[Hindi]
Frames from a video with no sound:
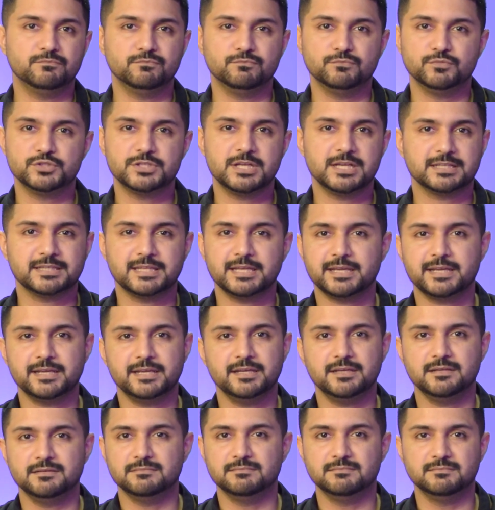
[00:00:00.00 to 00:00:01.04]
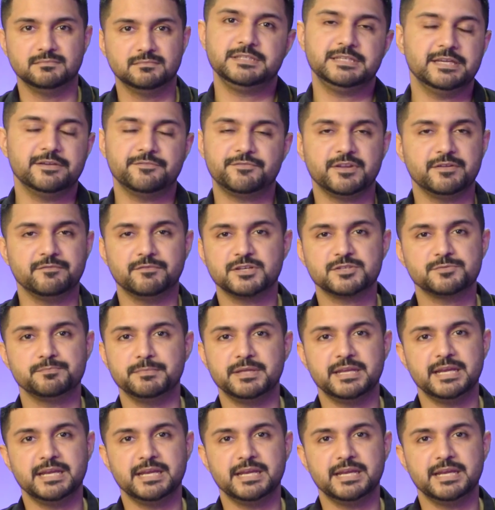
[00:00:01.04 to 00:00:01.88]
मुझे लगता है कि ये फ्रेमवर्क